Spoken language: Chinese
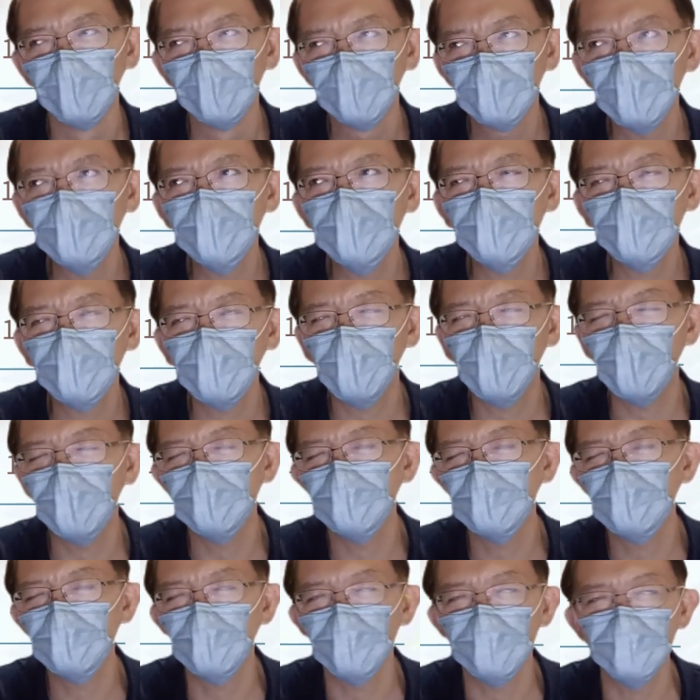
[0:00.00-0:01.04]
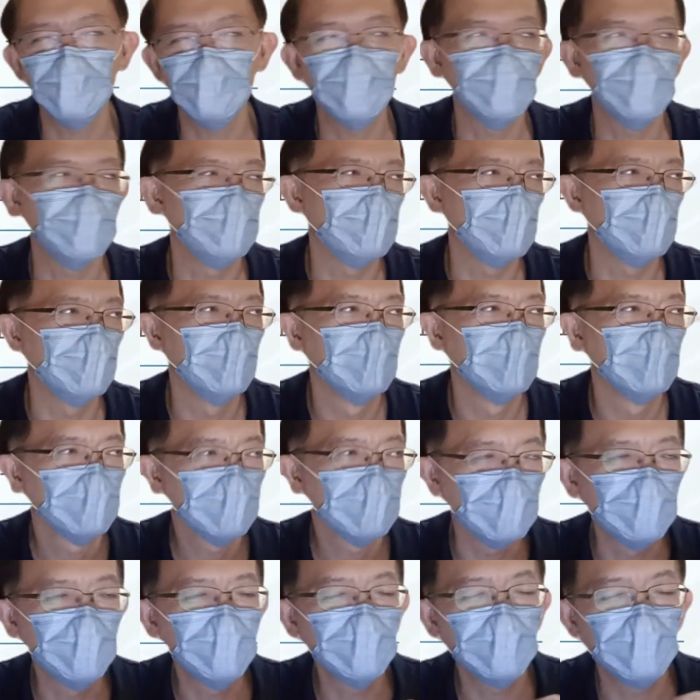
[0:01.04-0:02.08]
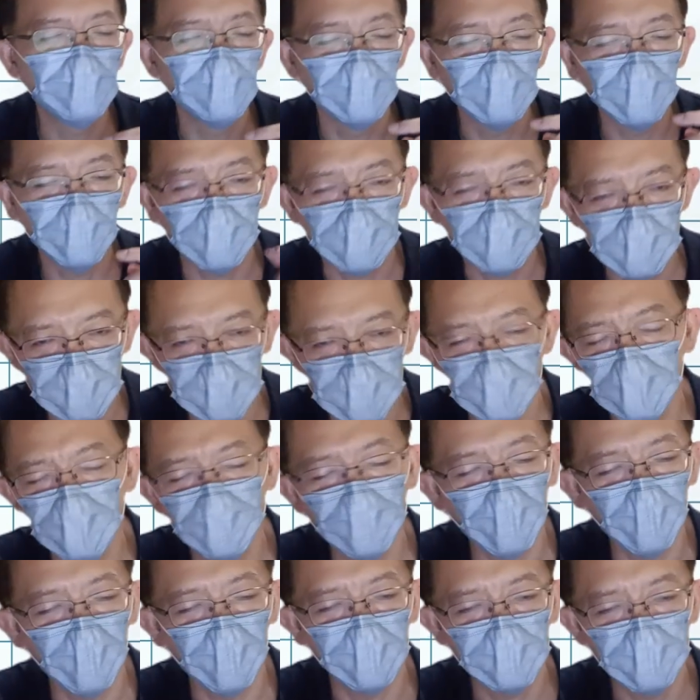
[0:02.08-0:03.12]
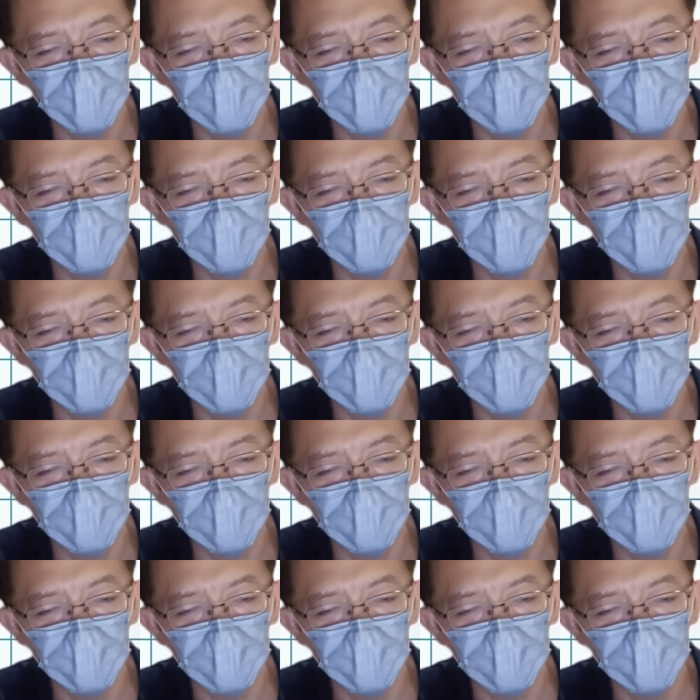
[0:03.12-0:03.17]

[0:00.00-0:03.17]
但是它还是有自己的独立的一套司法